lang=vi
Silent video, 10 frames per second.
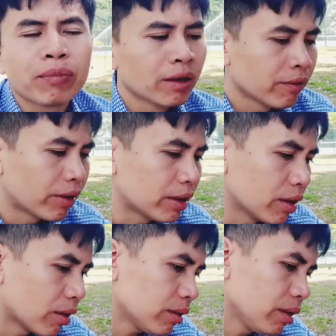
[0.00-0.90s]
và từ
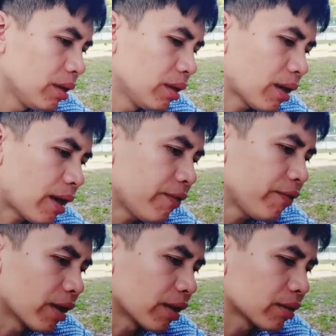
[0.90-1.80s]
đó thì cái
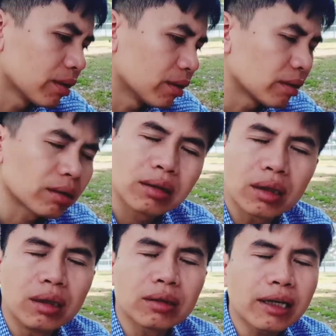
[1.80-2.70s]
việc ờ,
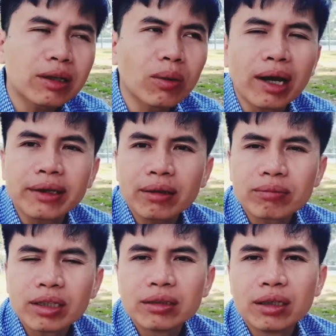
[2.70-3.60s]
tự thanh loại
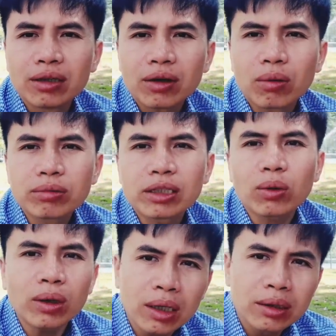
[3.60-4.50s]
trong thị trường nó cũng sẽ
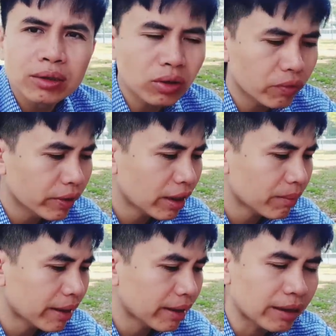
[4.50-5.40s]
tốt hơn so với năm
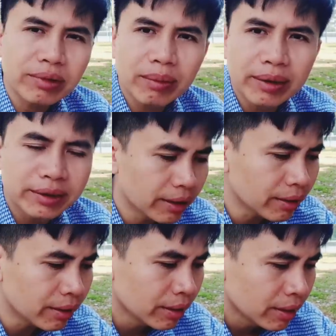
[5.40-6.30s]
2009
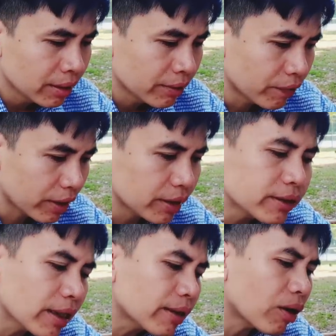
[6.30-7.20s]
và cái
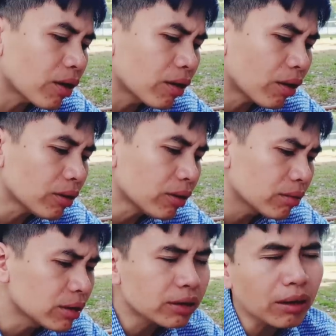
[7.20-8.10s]
chính sách nọ đó
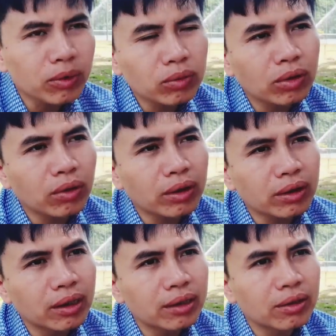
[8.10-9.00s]
chính sách mà chúng tôi nói
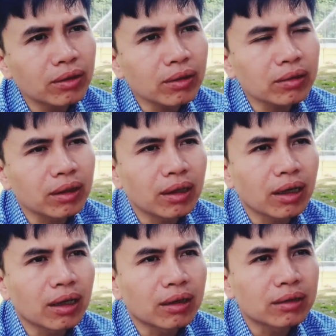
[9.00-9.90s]
tới thì nó có thể
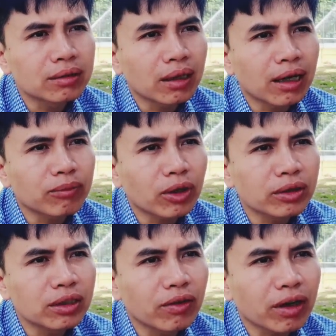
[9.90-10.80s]
là sẽ làm cho
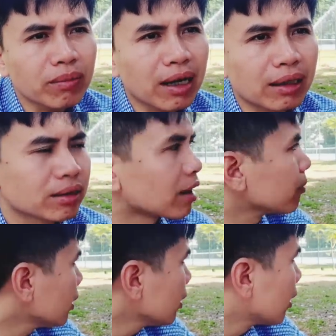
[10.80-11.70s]
anh chị và các bạn
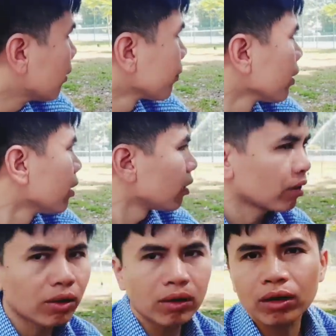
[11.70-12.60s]
cảm thấy là
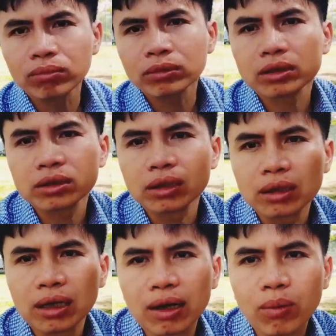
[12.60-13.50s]
nó không thực
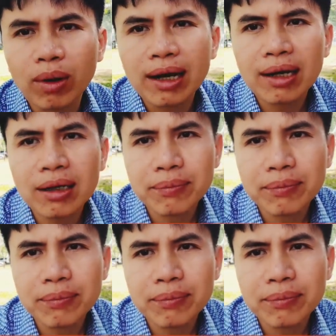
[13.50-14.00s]
sự là quá